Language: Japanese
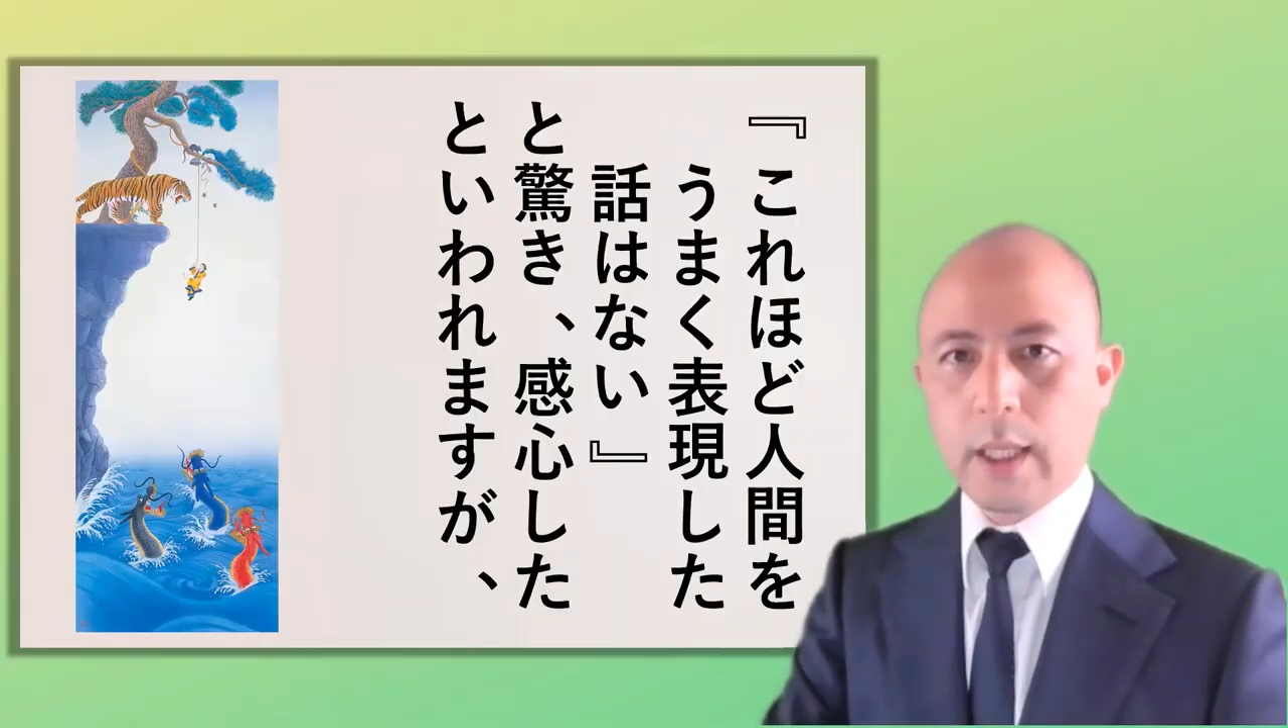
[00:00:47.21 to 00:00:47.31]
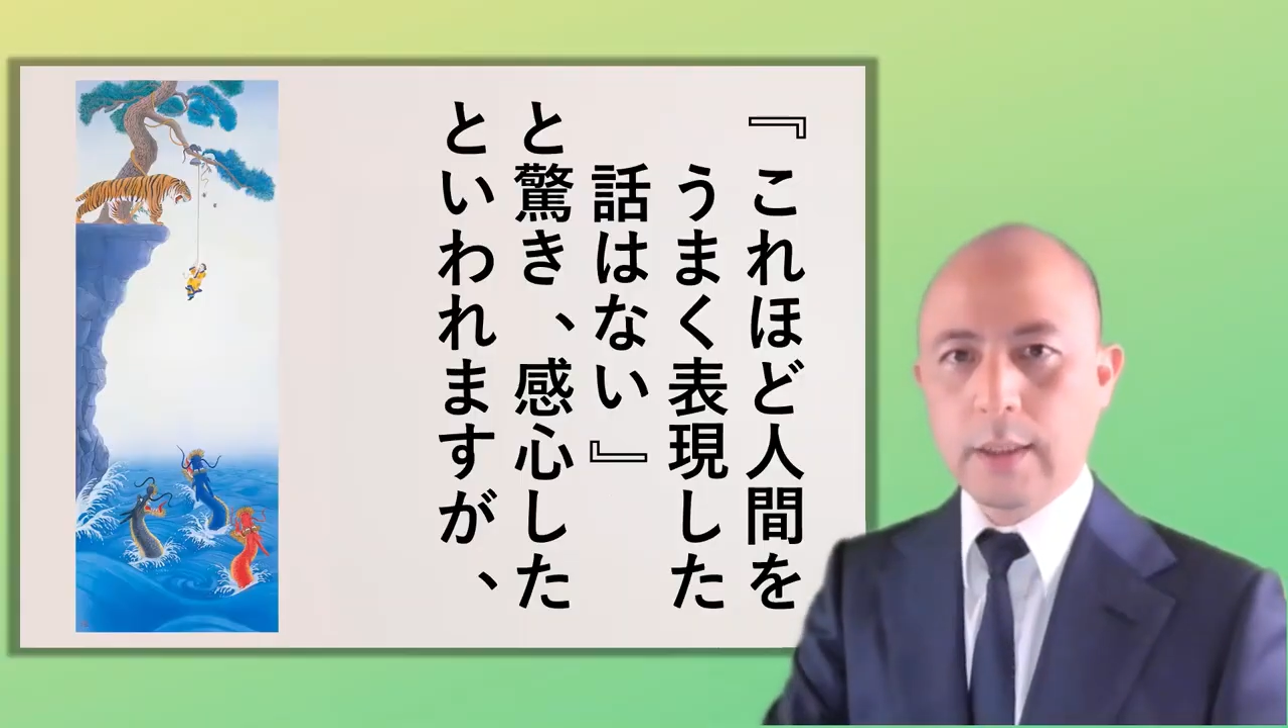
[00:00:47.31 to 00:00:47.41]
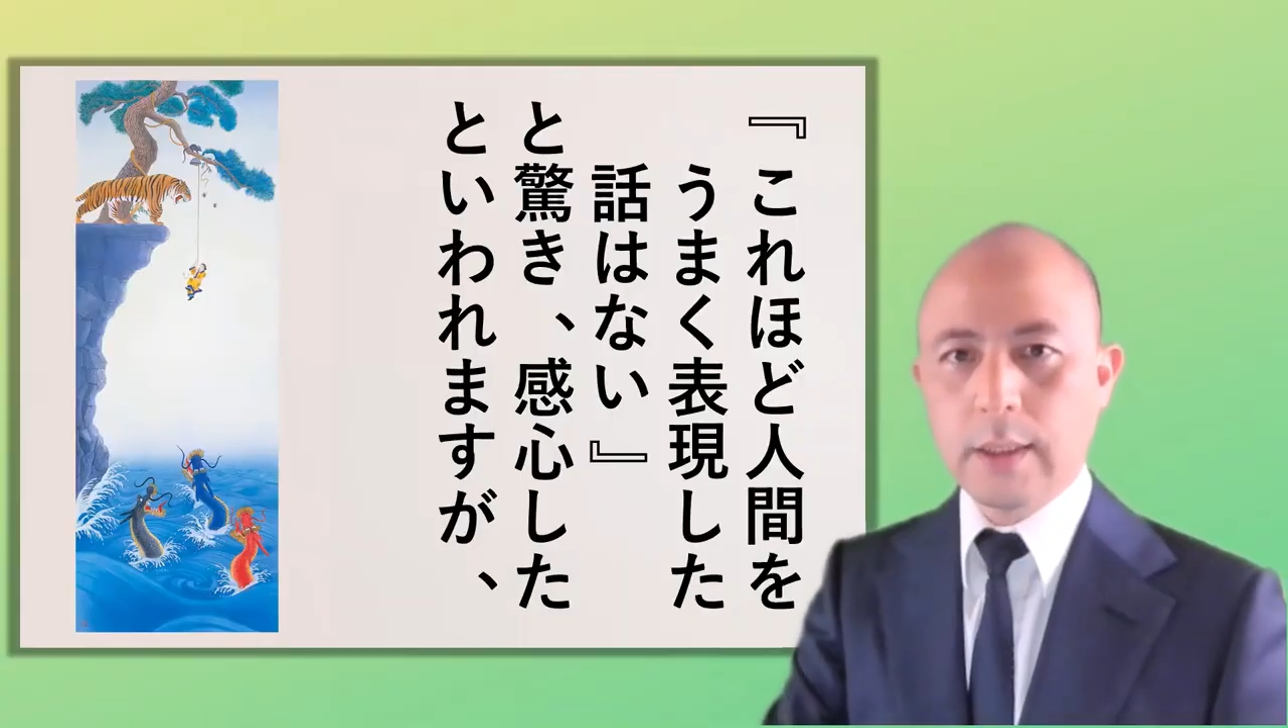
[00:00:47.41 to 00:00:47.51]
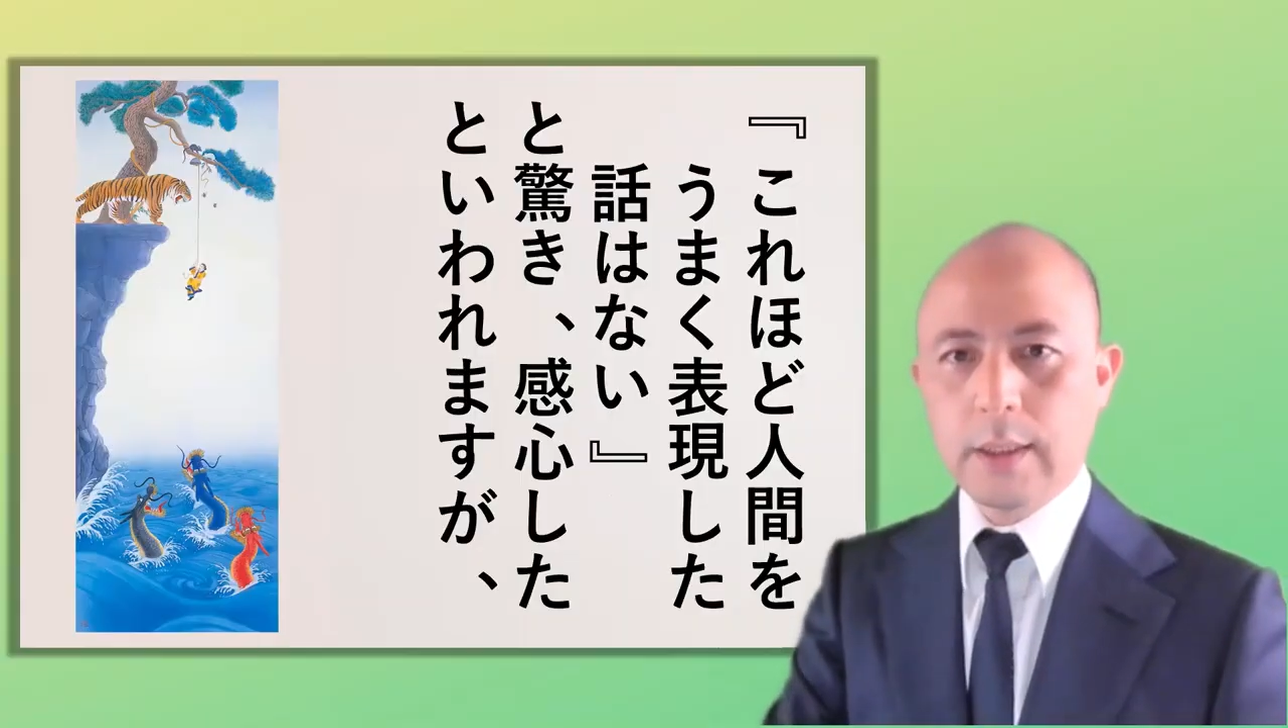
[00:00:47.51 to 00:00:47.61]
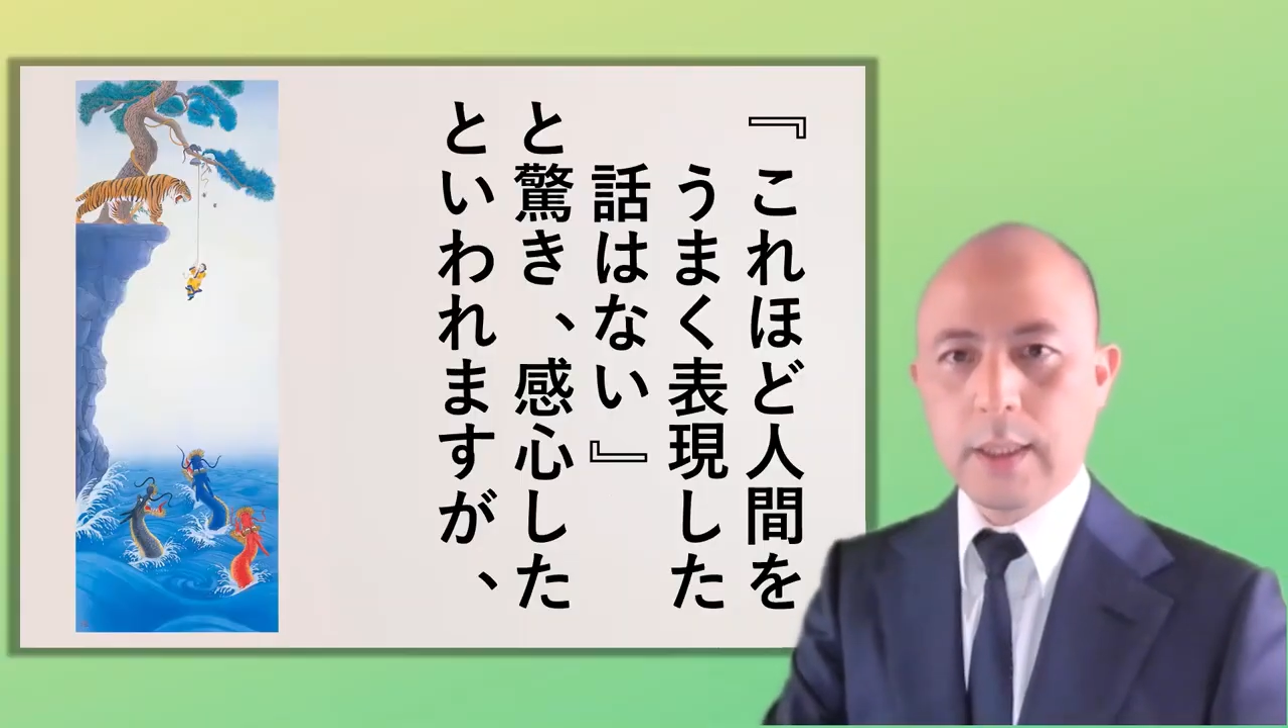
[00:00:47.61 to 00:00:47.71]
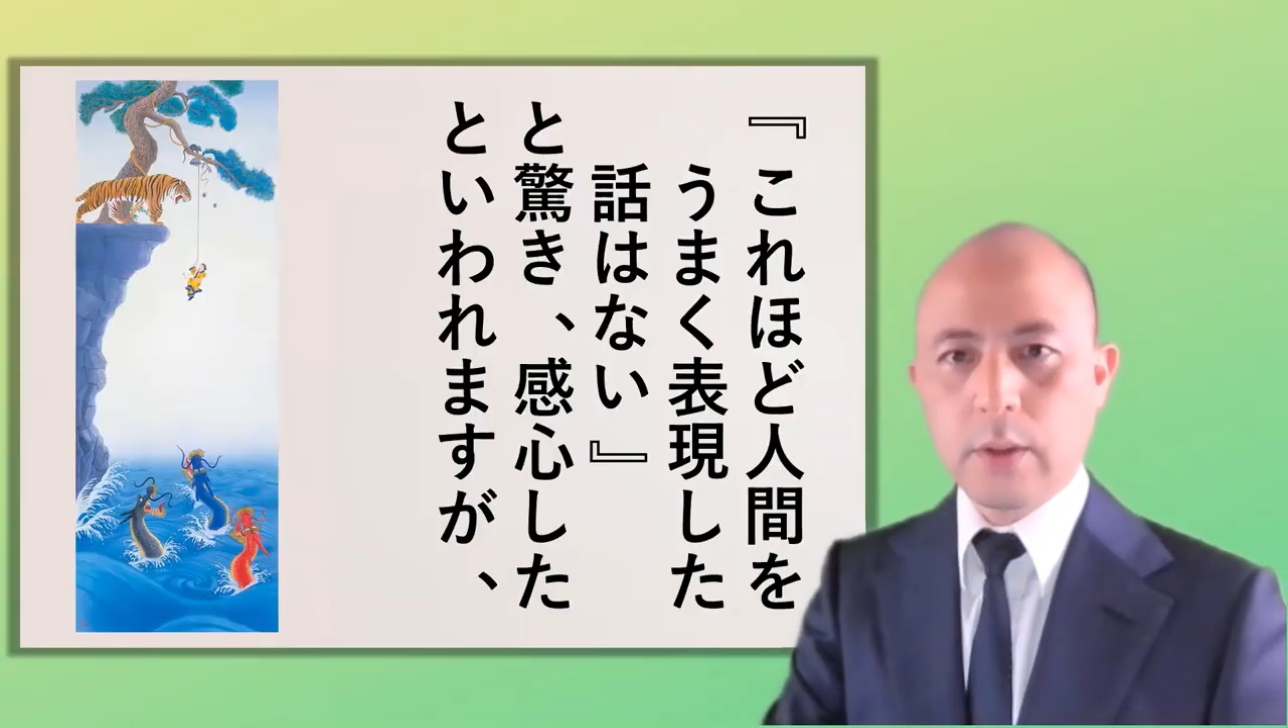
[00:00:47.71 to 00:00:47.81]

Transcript: 感心し